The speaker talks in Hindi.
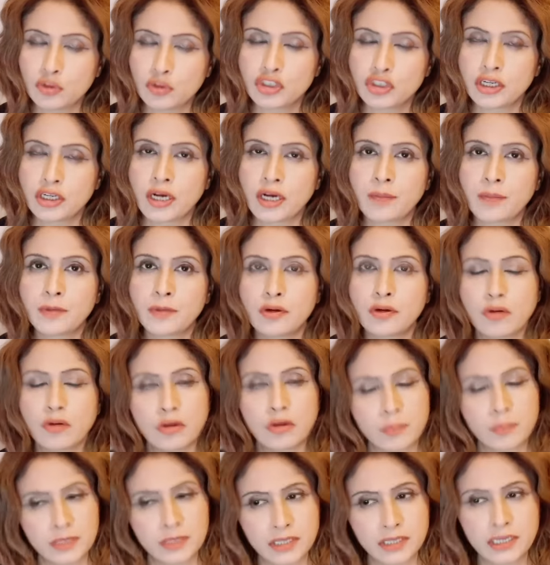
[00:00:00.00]
उस जगह पर
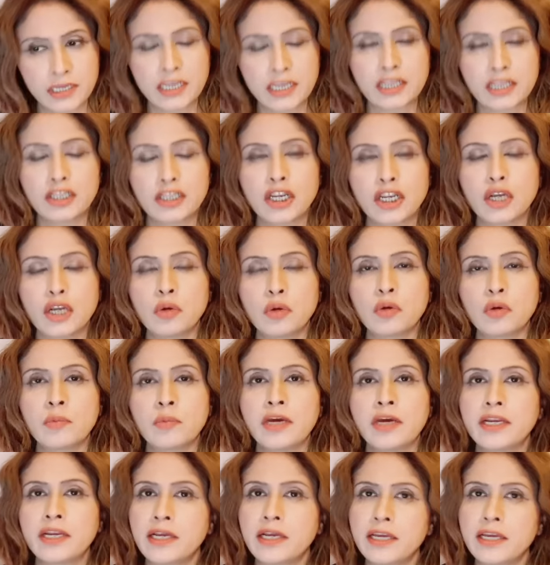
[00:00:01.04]
और पता नहीं कितने लोग
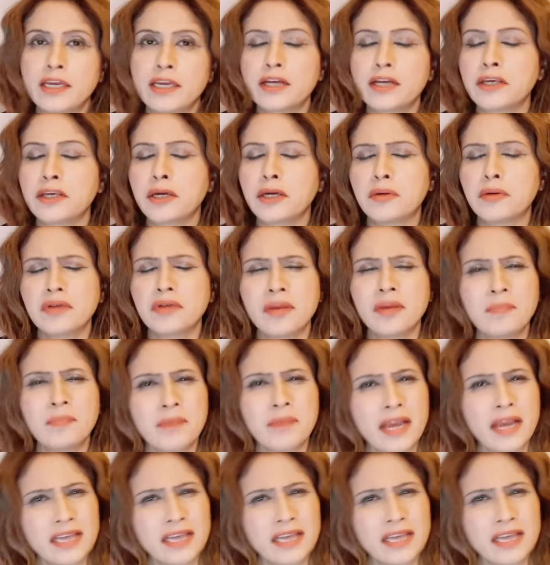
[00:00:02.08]
मारे गए या क्या हो गया